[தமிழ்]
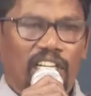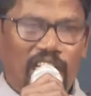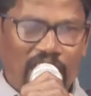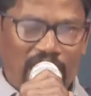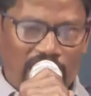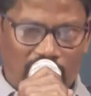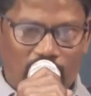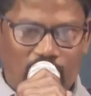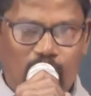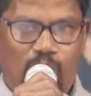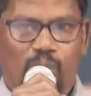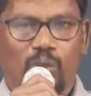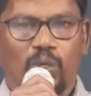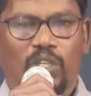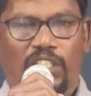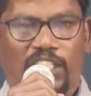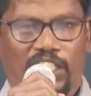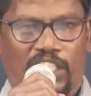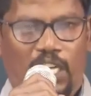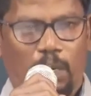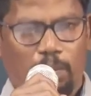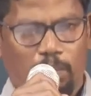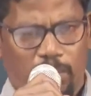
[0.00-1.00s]
எல்லாருக்கும்
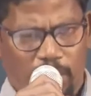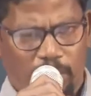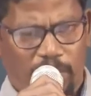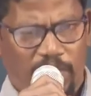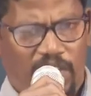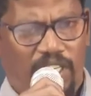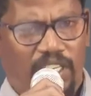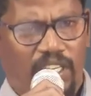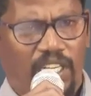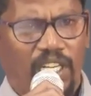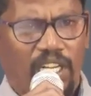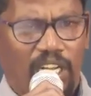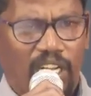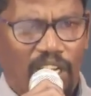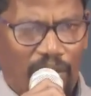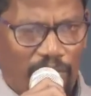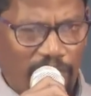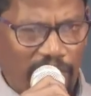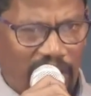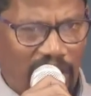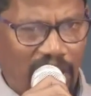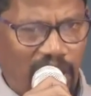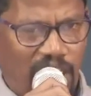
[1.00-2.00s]
ஸ்தோத்திரத்தை எப்போவுமே
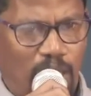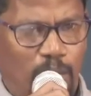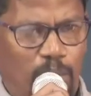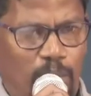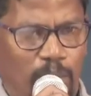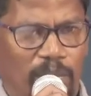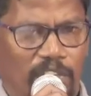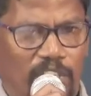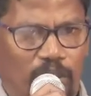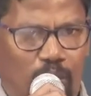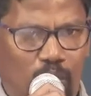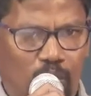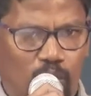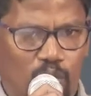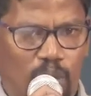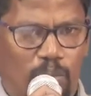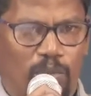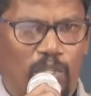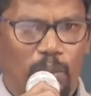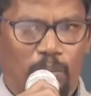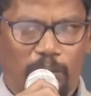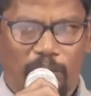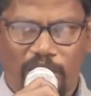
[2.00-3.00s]
வீட்டில் எப்பவுமே தூங்கும்
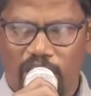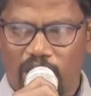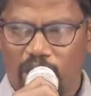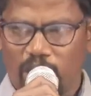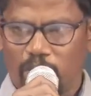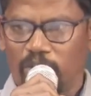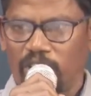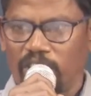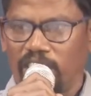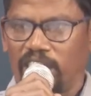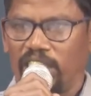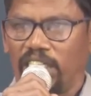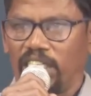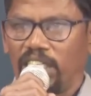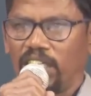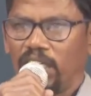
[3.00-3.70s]
போது படுக்கும் போது